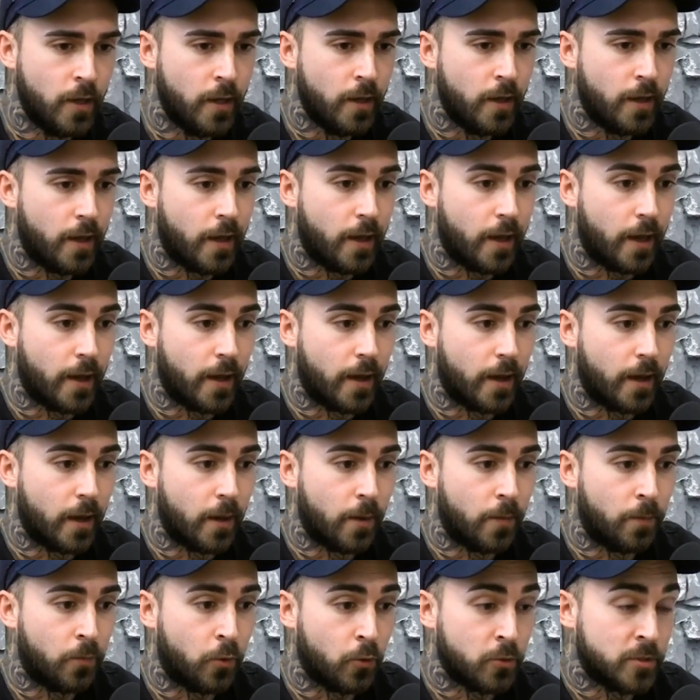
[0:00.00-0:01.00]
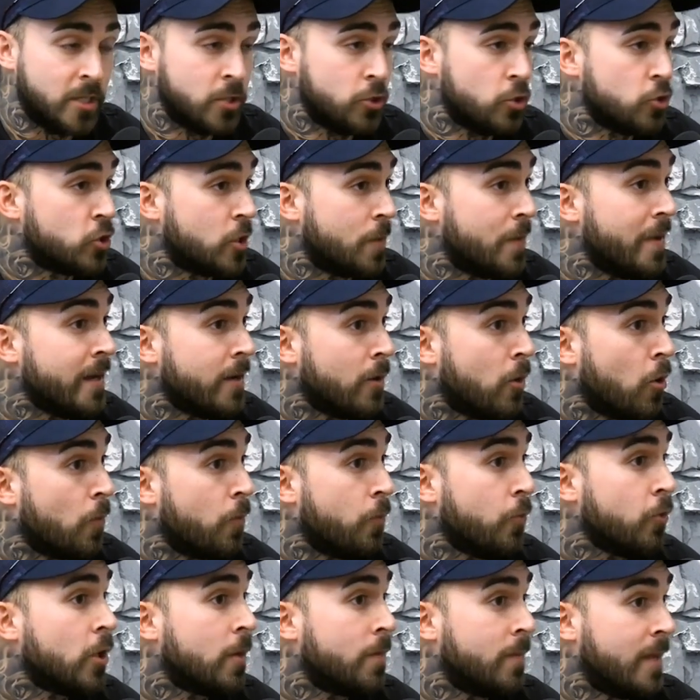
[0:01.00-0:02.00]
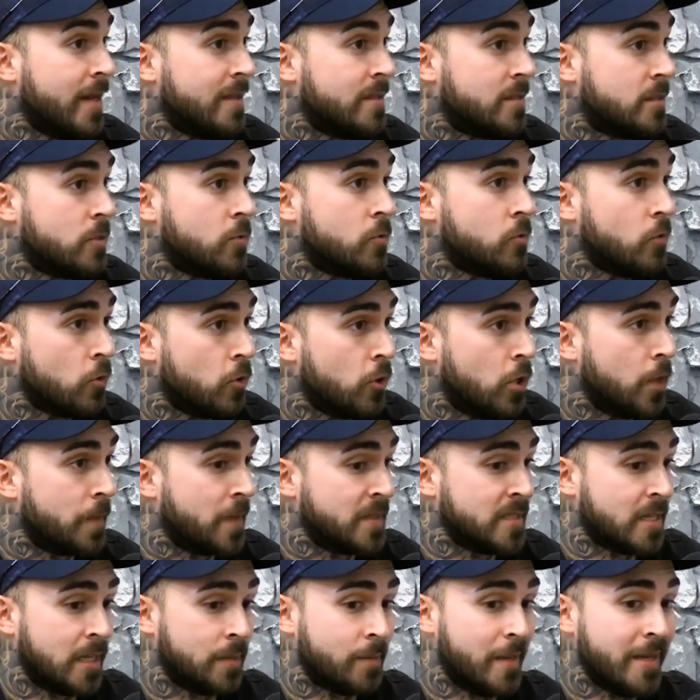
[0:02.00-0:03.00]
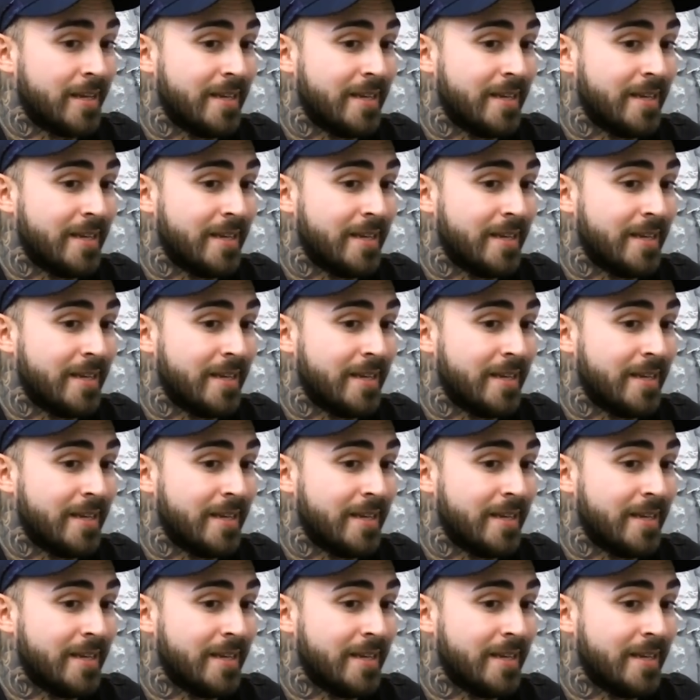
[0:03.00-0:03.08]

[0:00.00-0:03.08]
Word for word: euh, pour dire justement un peu comme la discussion qu'on a présentement,